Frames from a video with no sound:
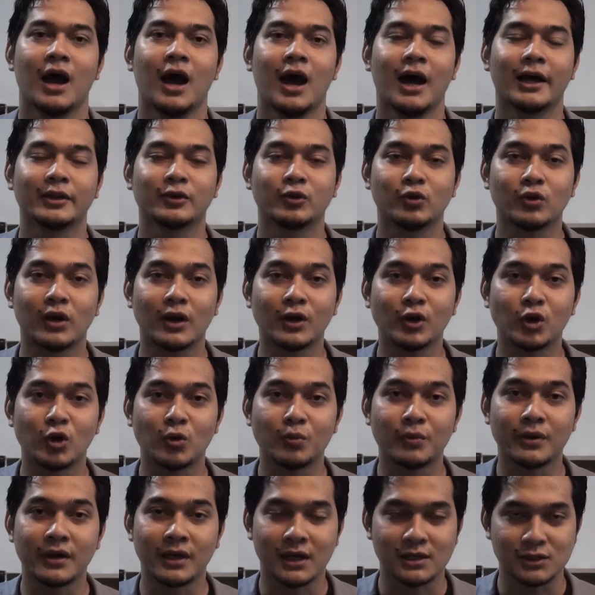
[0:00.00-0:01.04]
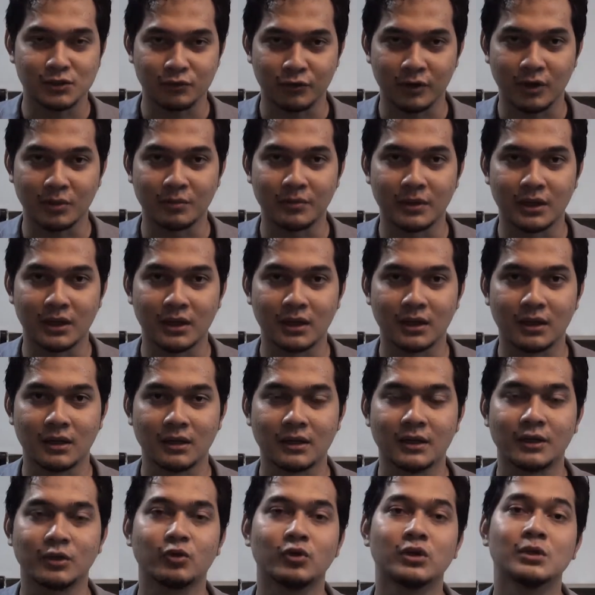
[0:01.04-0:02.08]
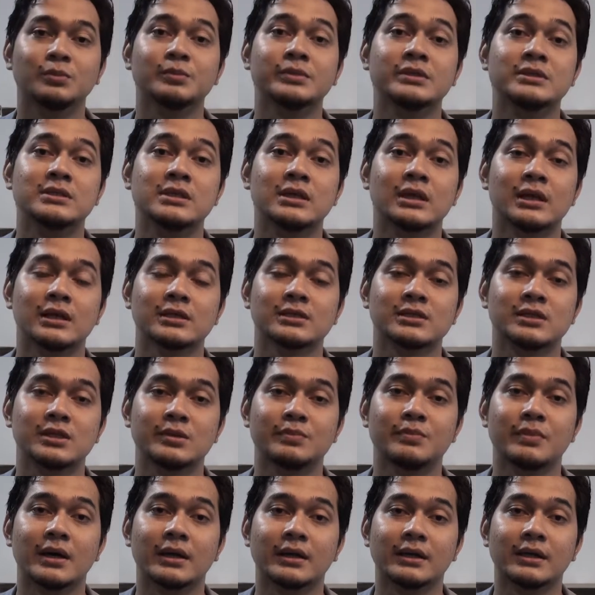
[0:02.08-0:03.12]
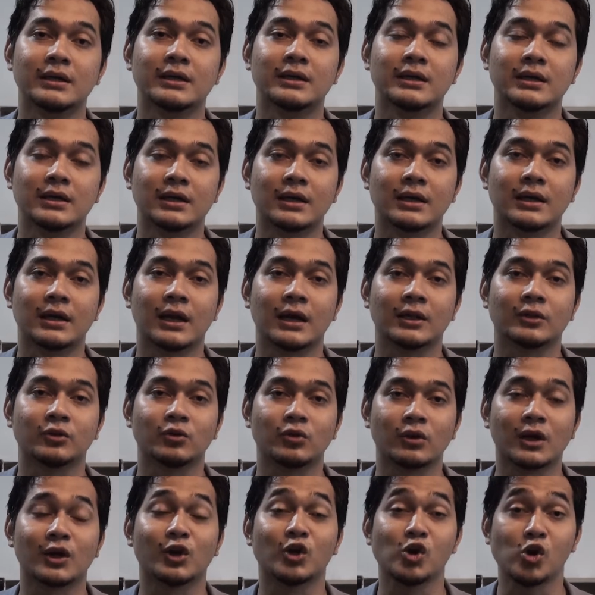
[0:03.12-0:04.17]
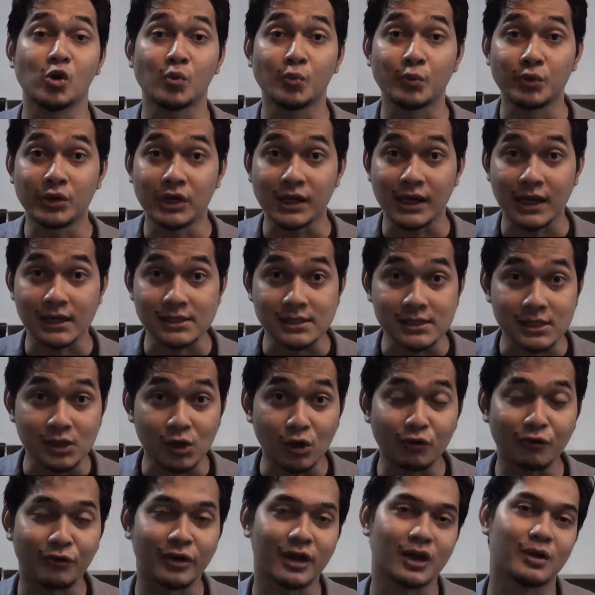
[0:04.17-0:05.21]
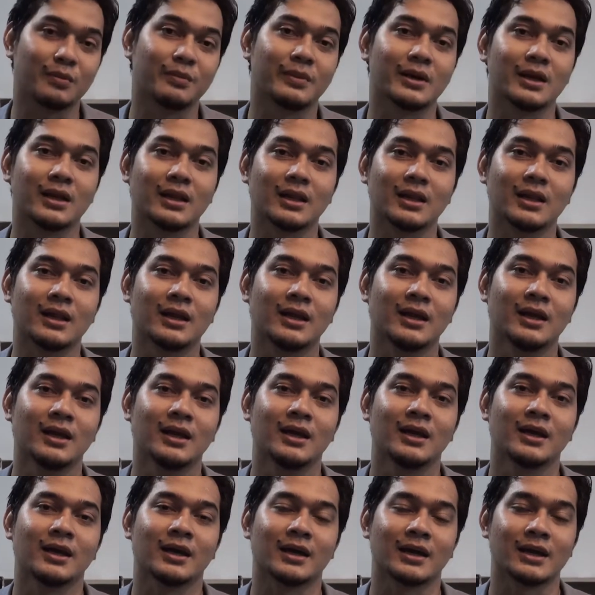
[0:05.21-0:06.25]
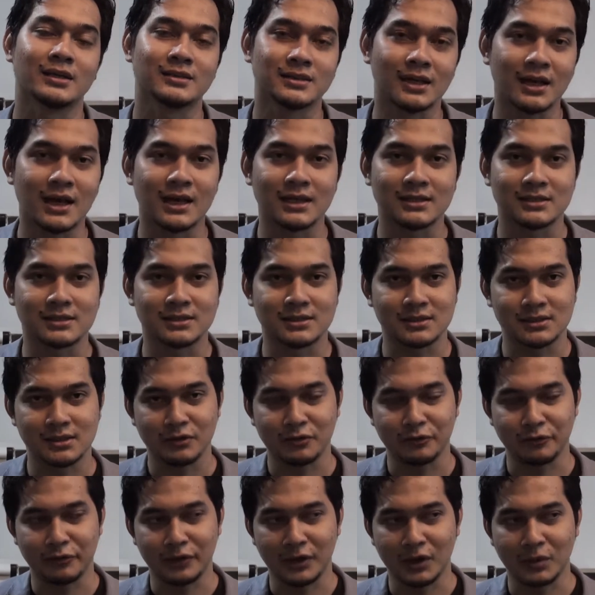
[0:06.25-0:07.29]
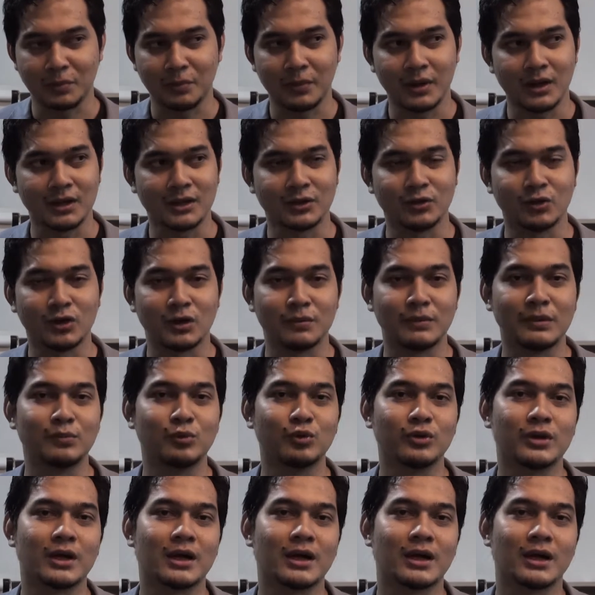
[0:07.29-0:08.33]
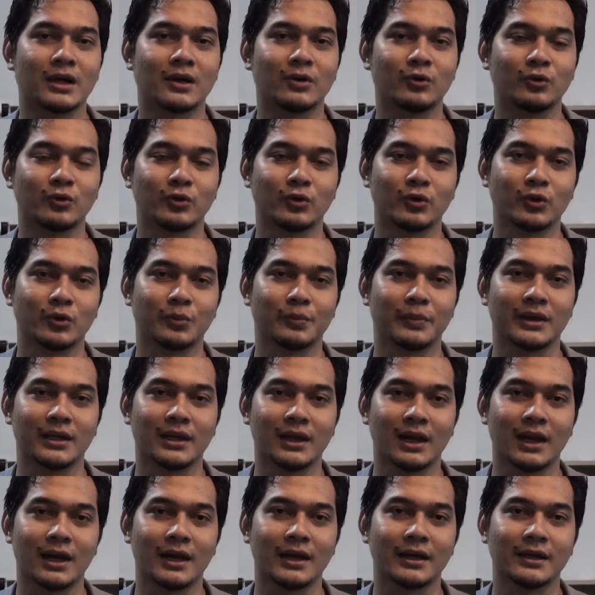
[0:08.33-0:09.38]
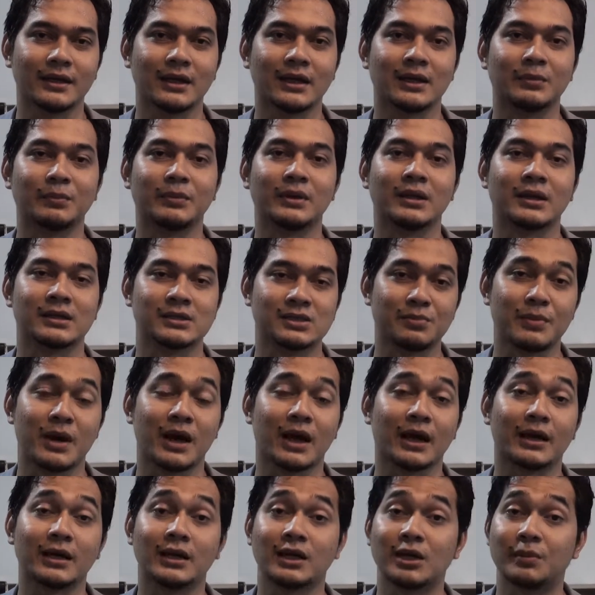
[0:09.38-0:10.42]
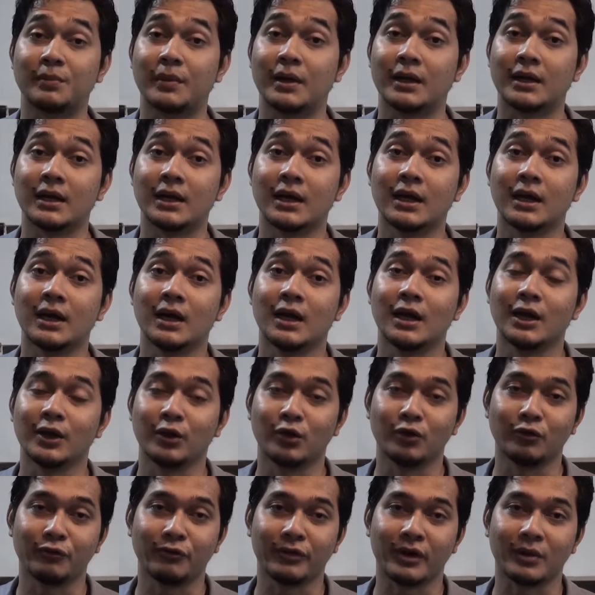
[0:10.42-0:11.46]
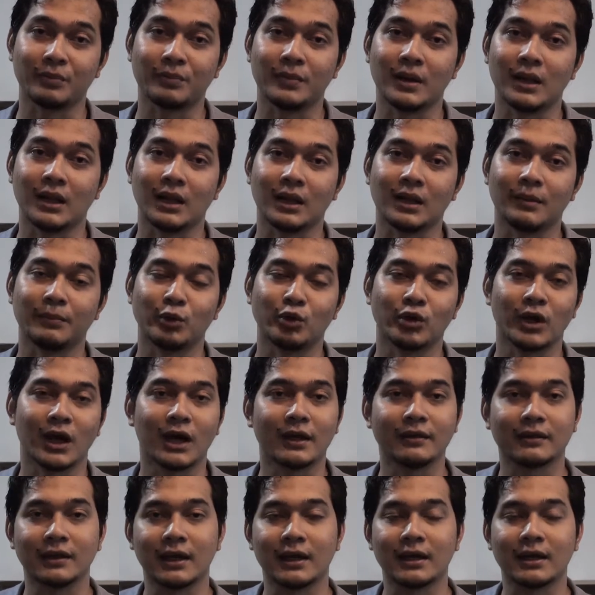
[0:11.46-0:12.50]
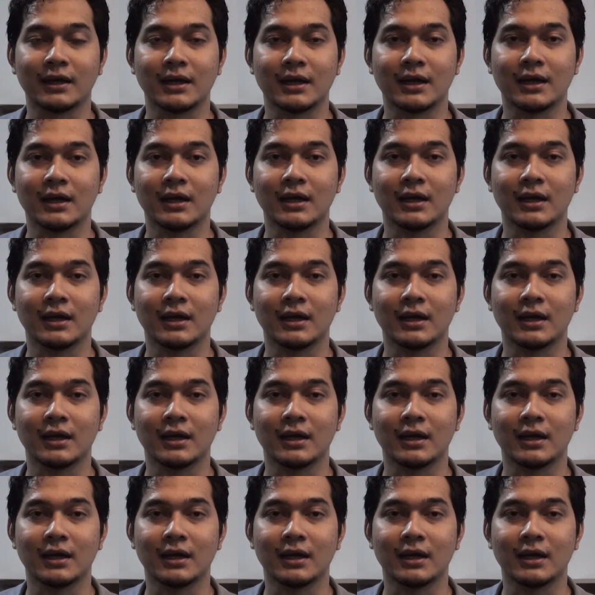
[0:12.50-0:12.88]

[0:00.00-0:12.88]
Aturan komunikasi verbal itu lebih jelas dibanding dengan aturan komunikasi nonverbal. Karena jelas verbal itu lebih mudah untuk menilai dan menerjemahkan daripada nonverbal menggunakan tanda